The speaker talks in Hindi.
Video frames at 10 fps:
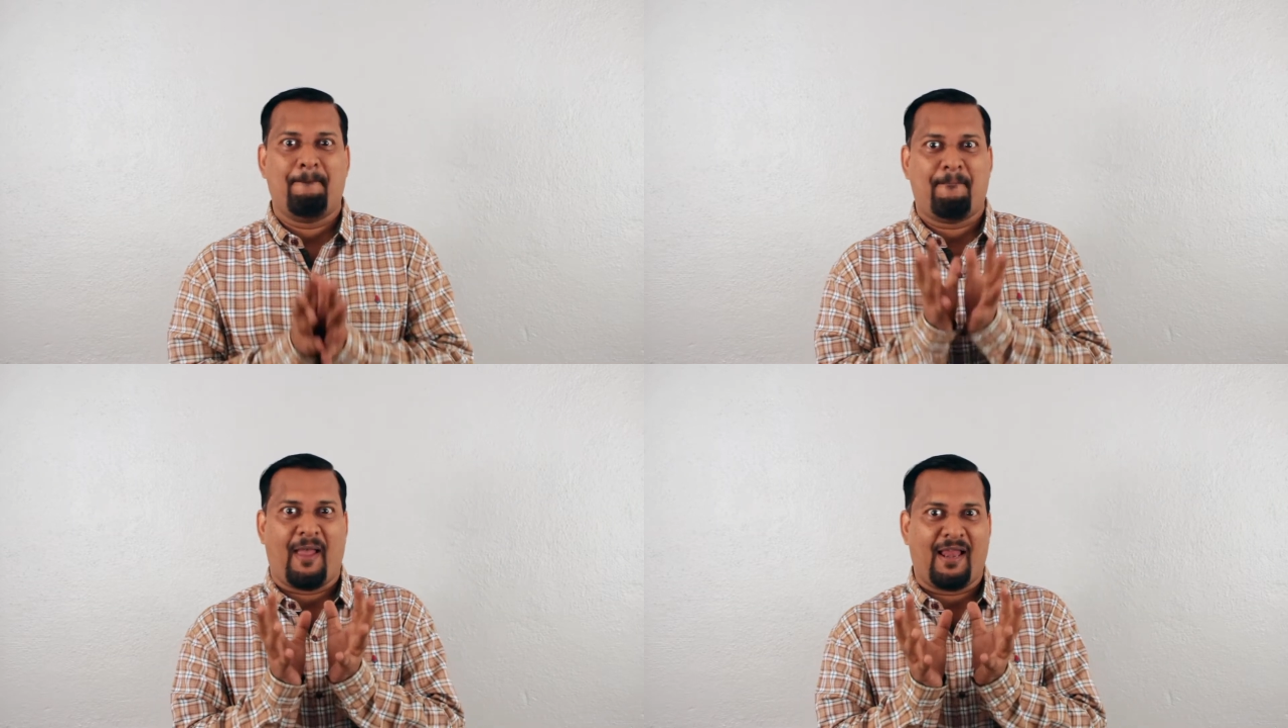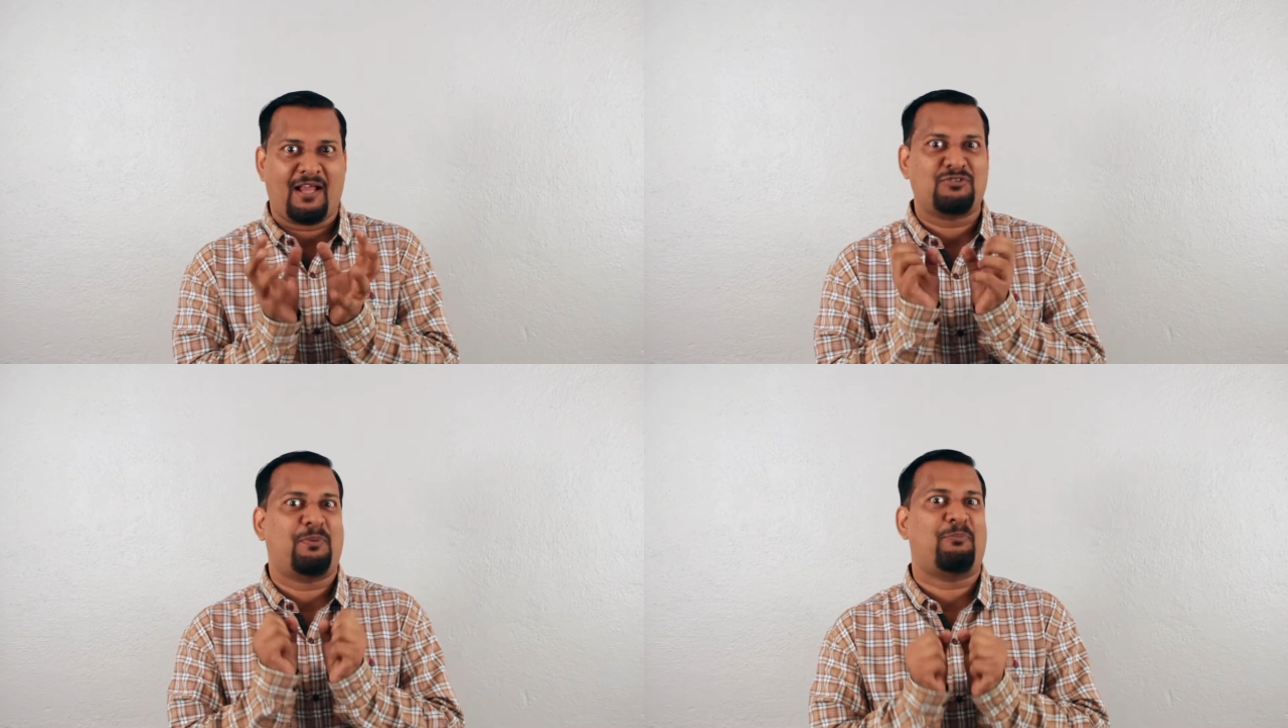पहला
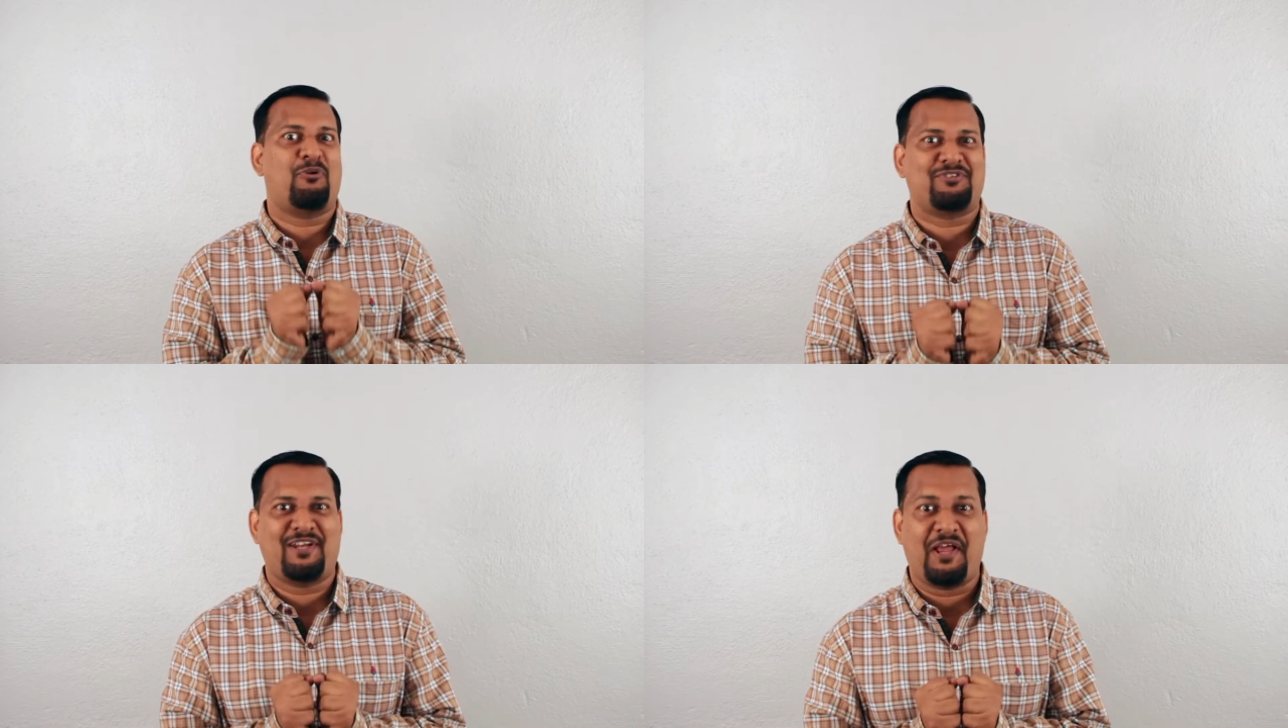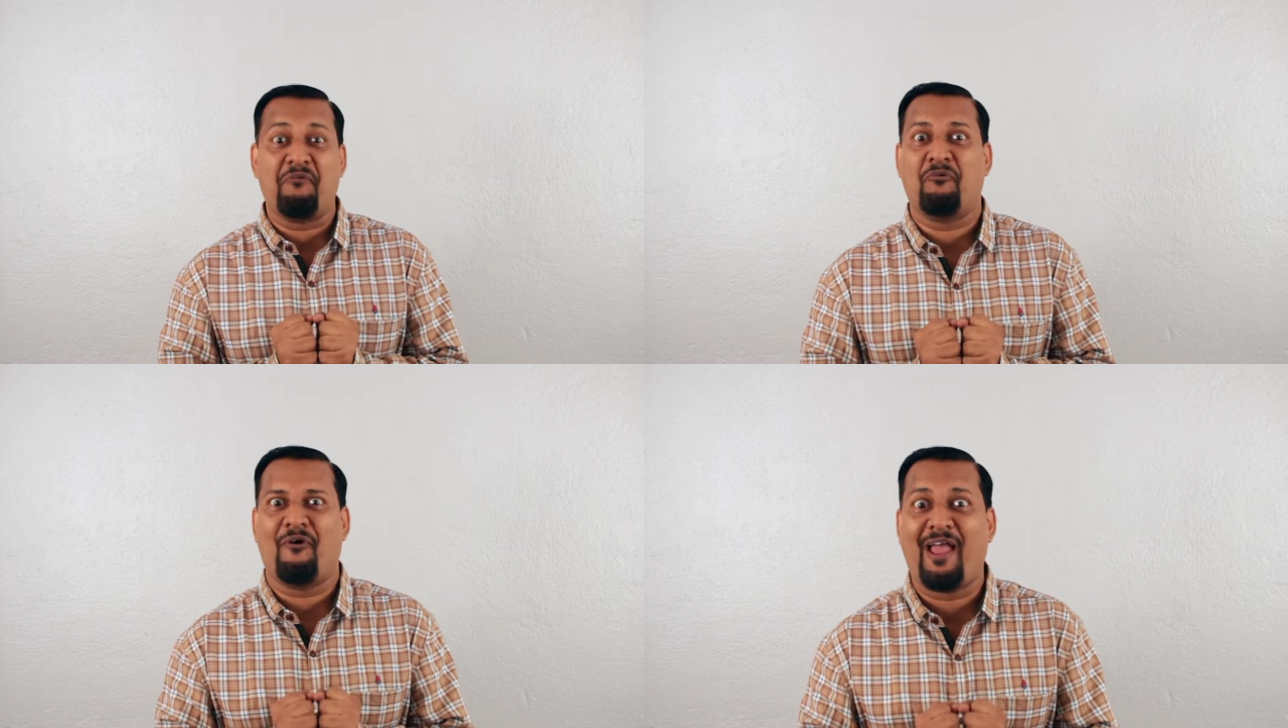जो प्रपोजिशन है
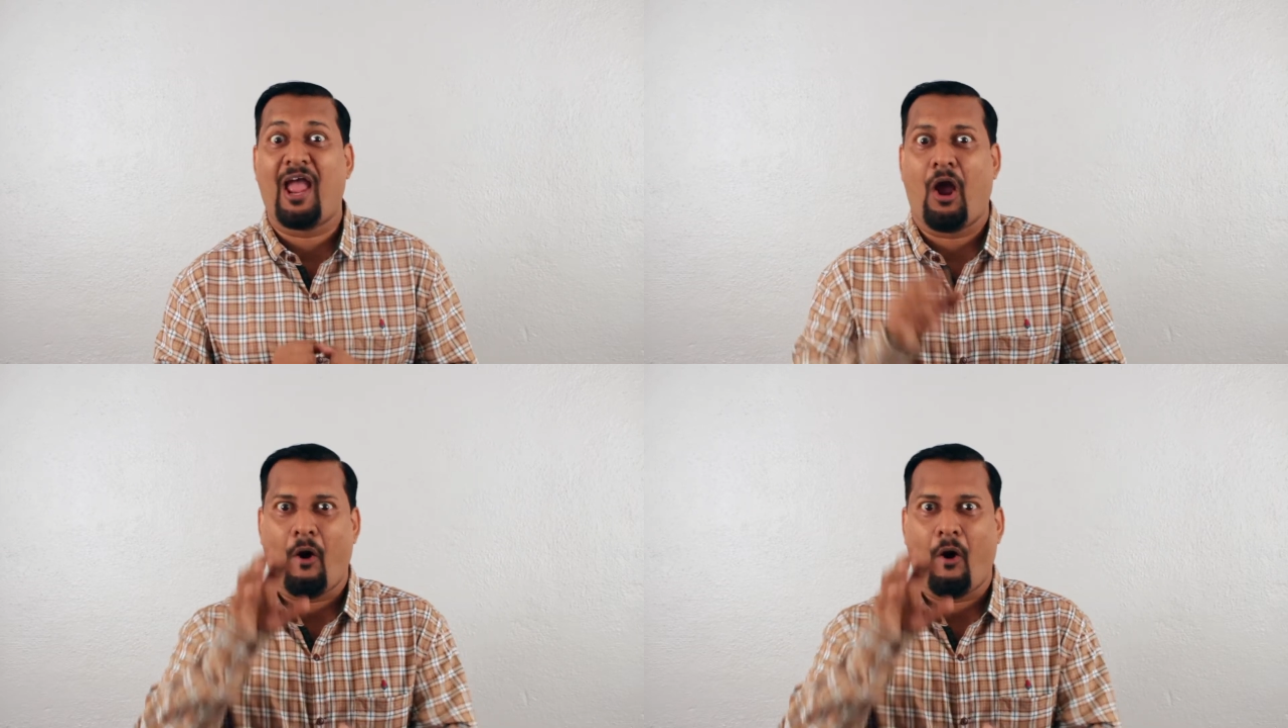वो है